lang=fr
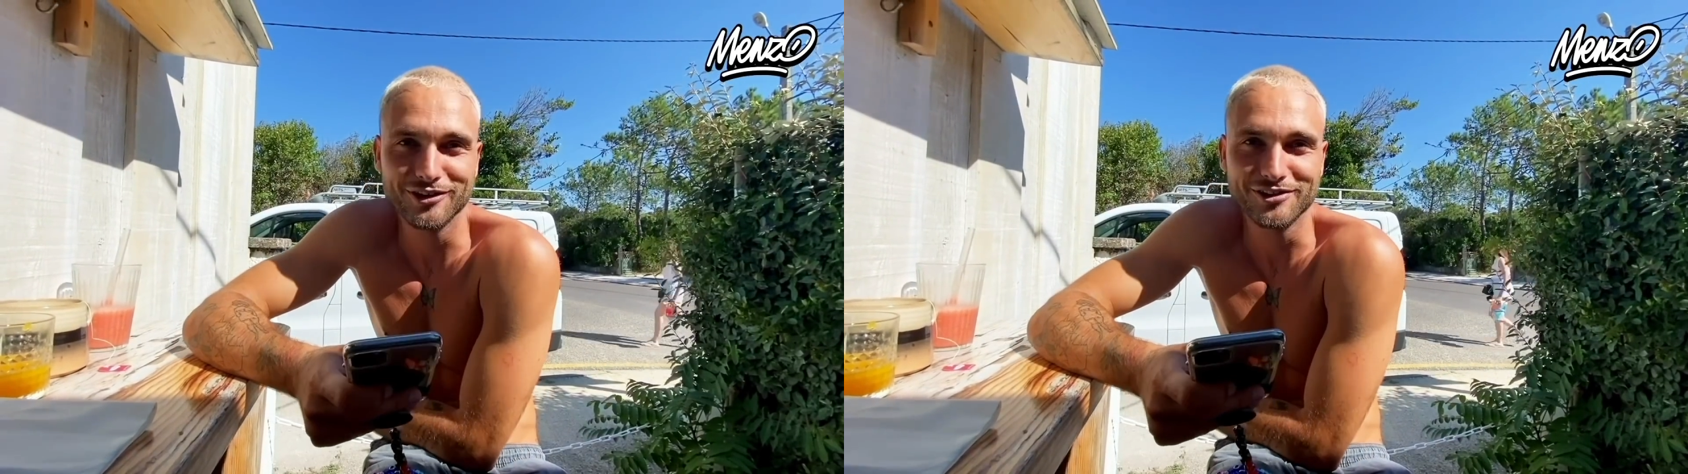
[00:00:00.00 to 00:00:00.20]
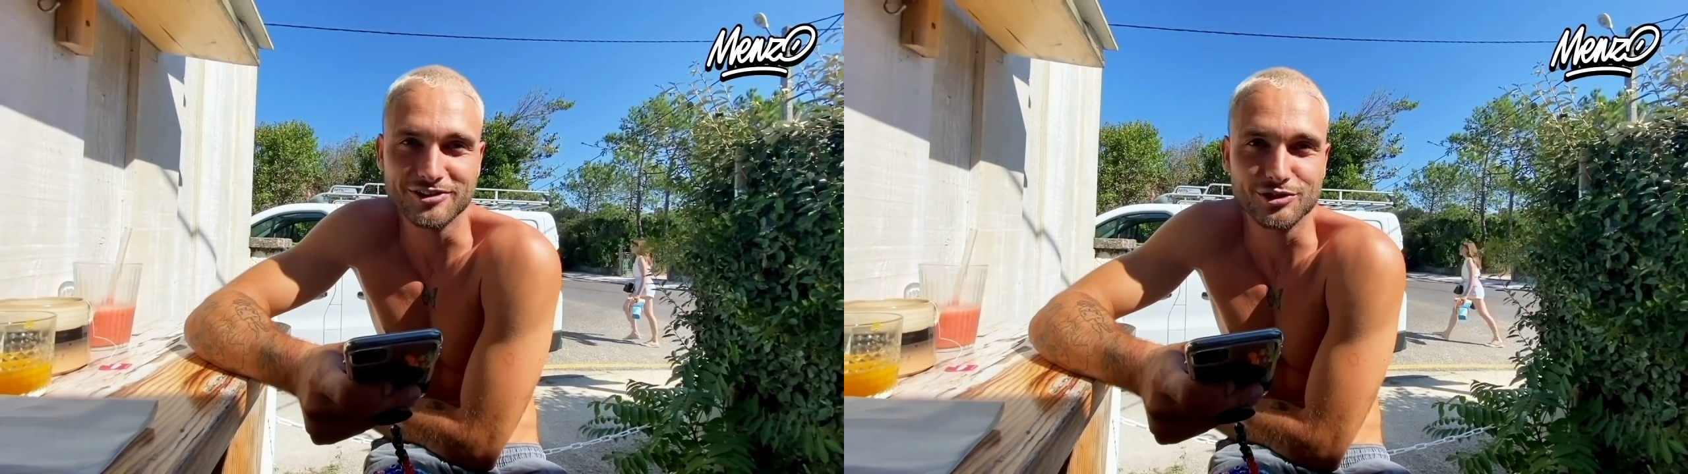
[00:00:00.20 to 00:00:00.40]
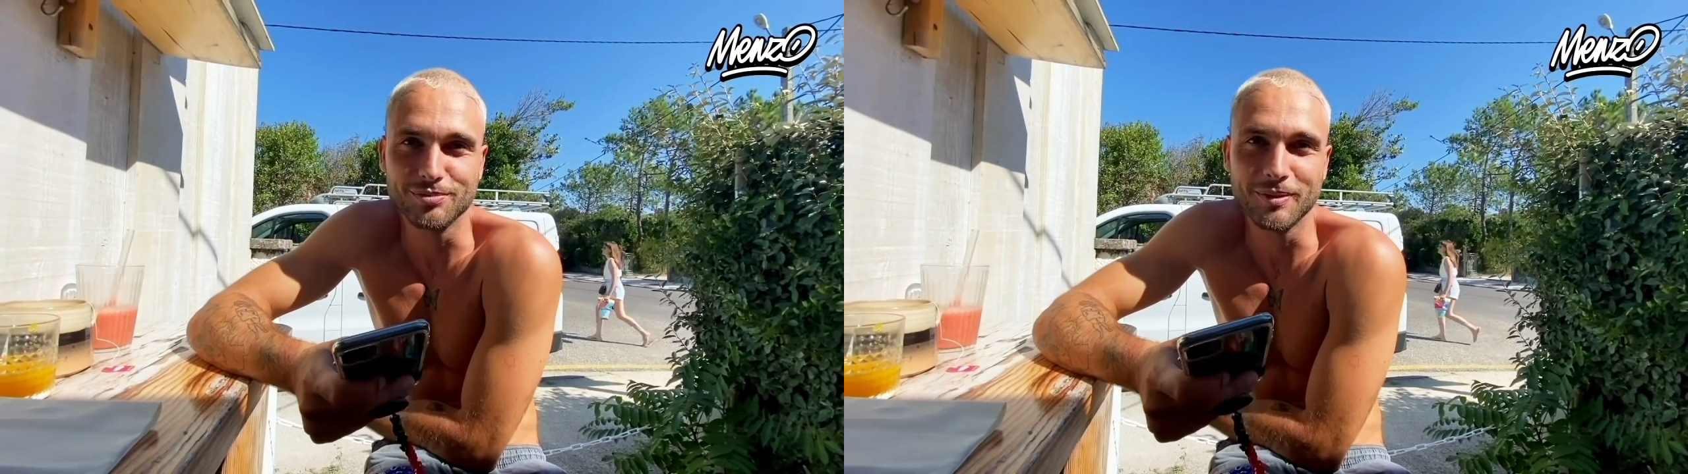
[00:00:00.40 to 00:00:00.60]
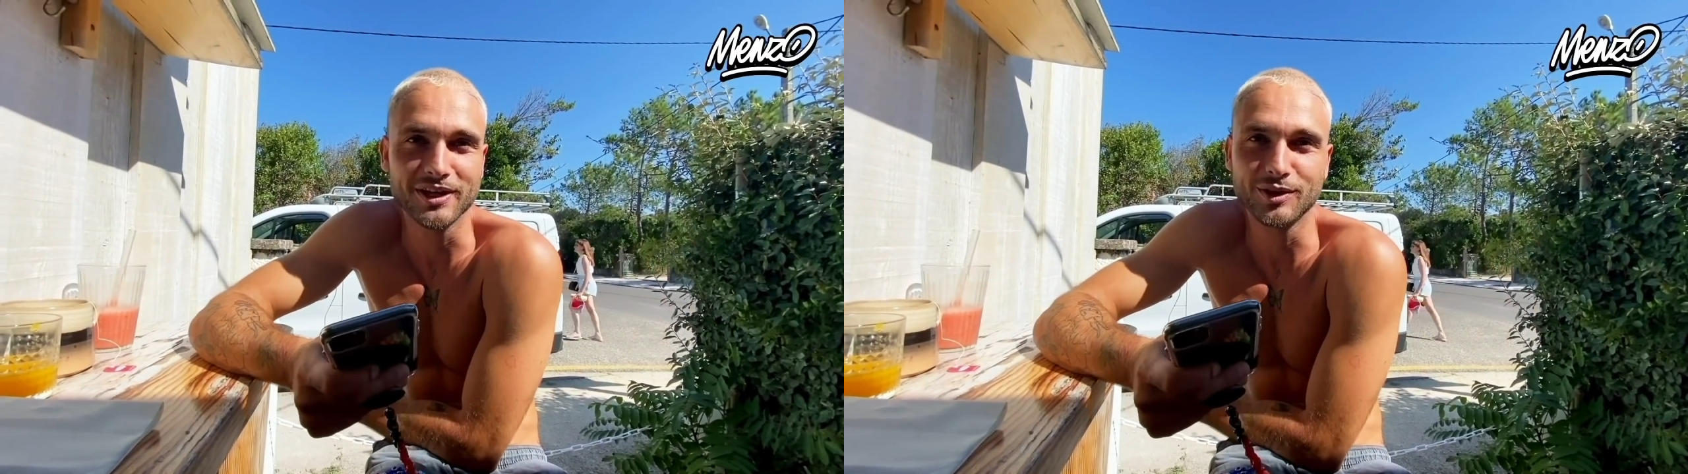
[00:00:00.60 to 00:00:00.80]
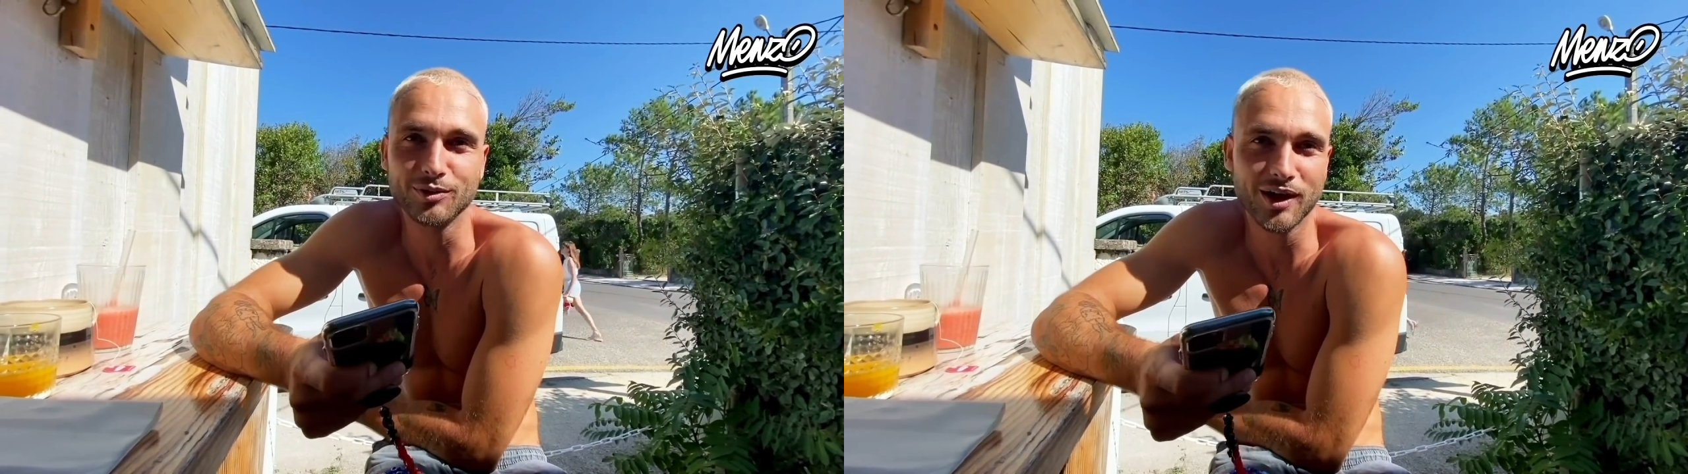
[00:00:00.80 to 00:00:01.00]
si je suis pas
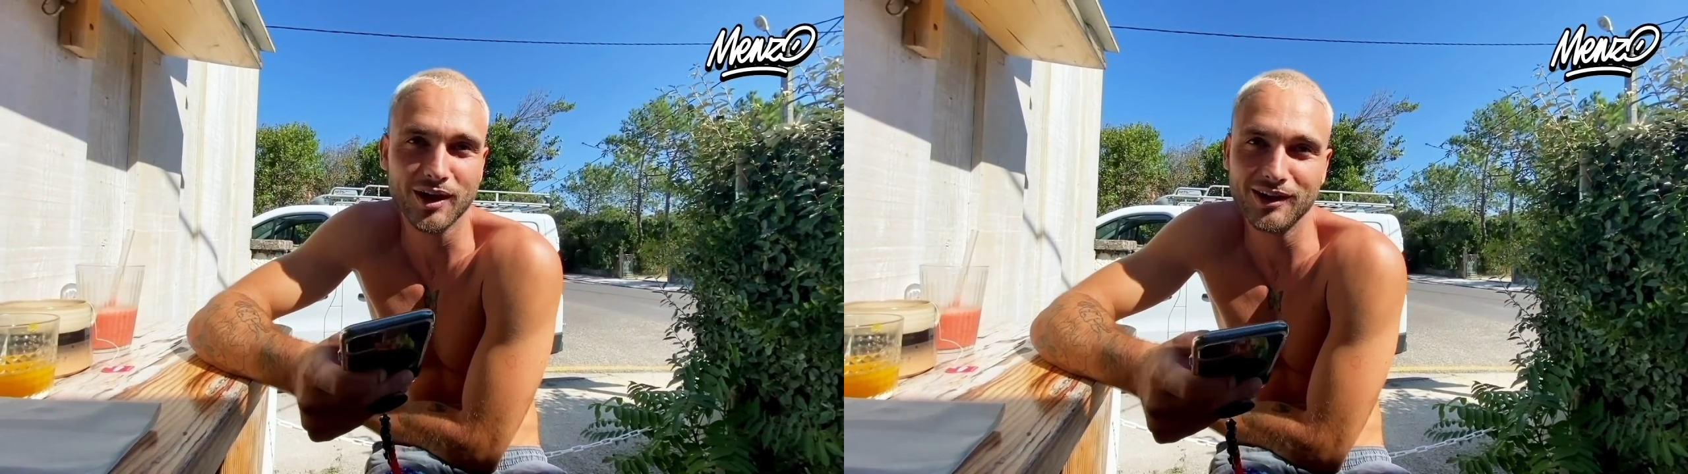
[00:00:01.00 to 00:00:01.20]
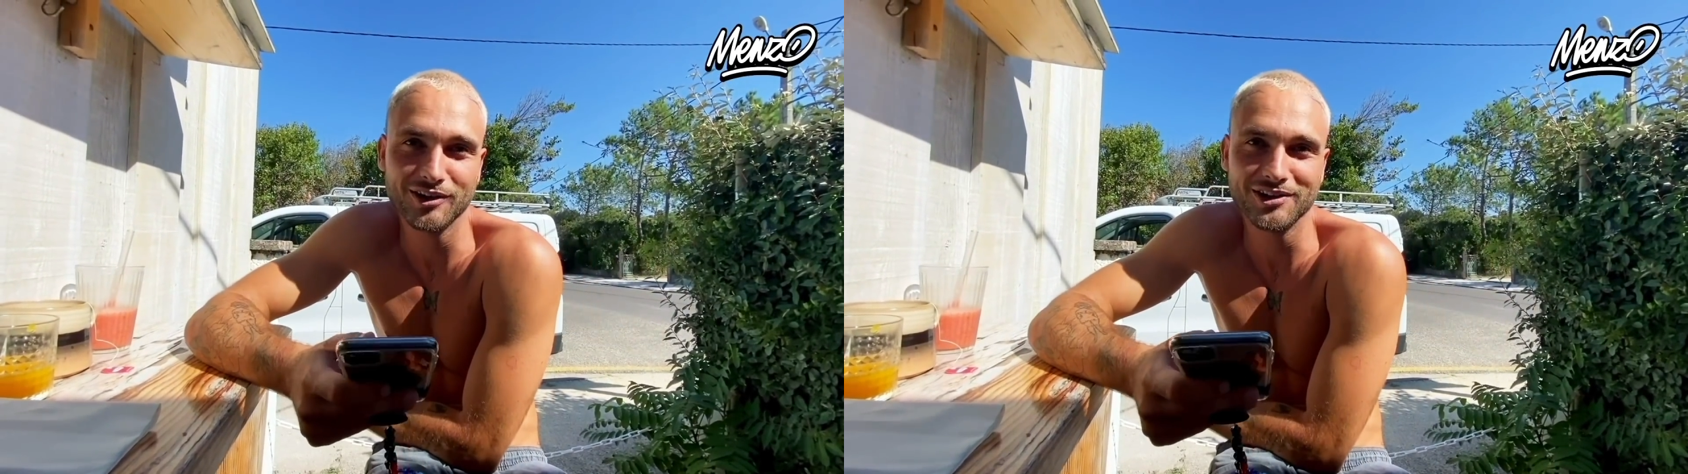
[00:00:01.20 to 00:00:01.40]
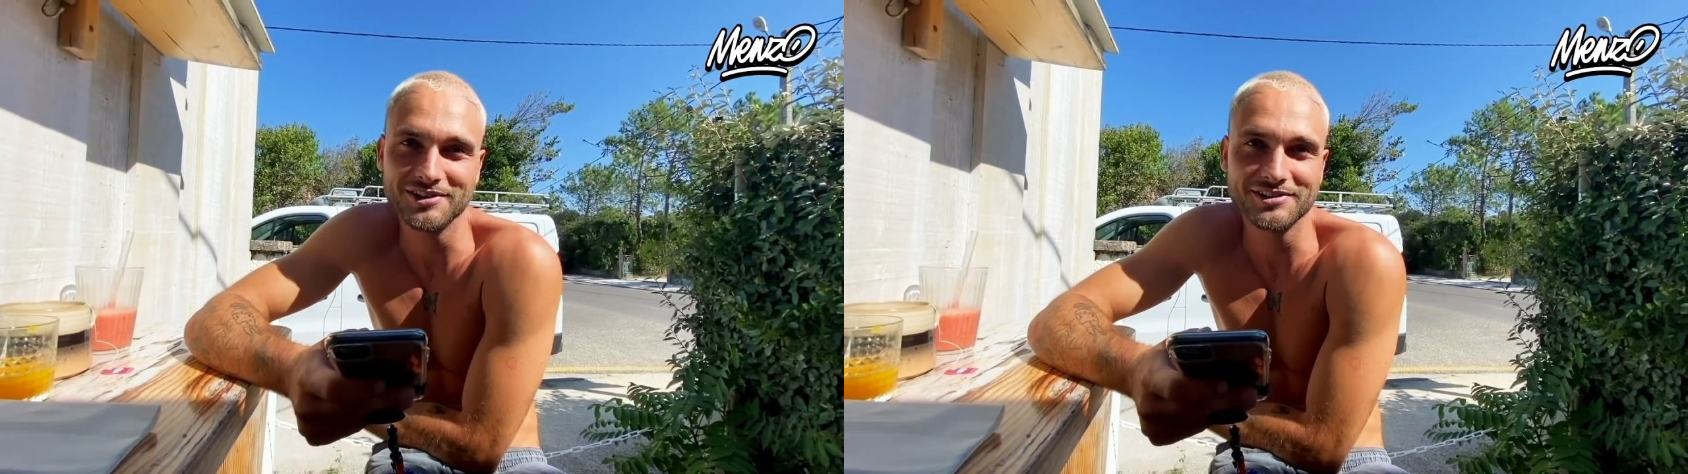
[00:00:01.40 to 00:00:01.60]
avec toi, euh,